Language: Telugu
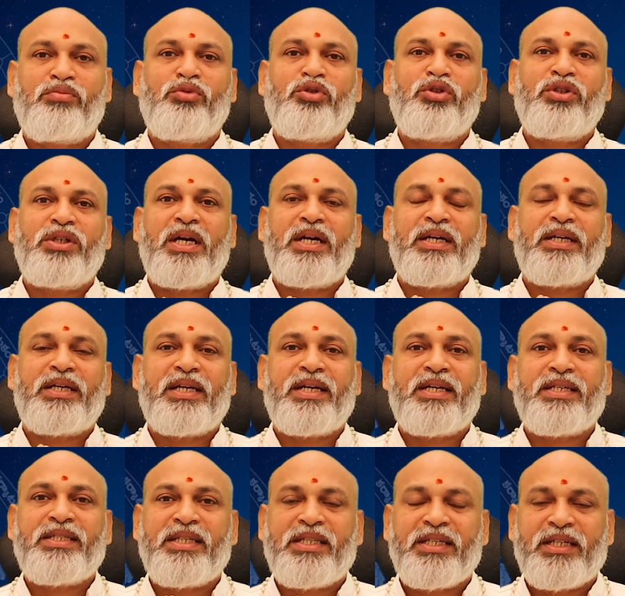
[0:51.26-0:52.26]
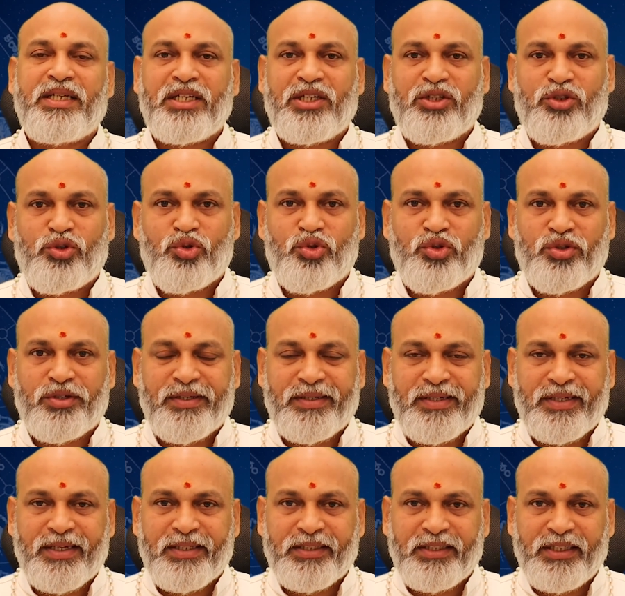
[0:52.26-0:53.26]
ముందుగా గ్రహస్థితి కనుక
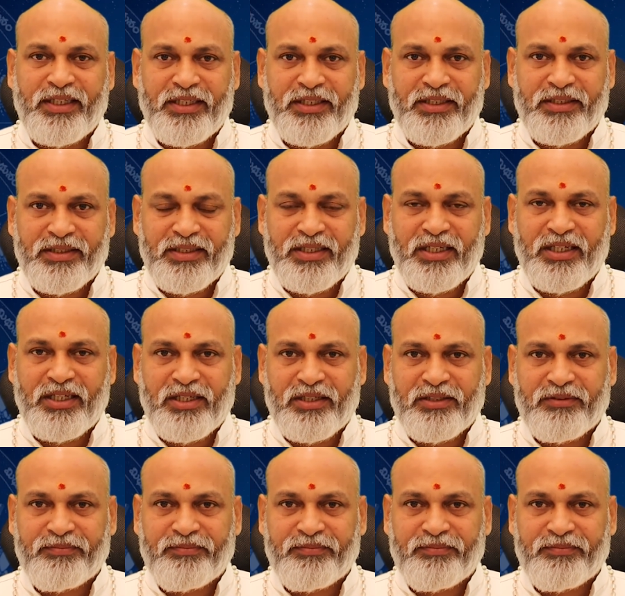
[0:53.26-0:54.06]
చూసుకున్నట్లయితే ఇక్కడ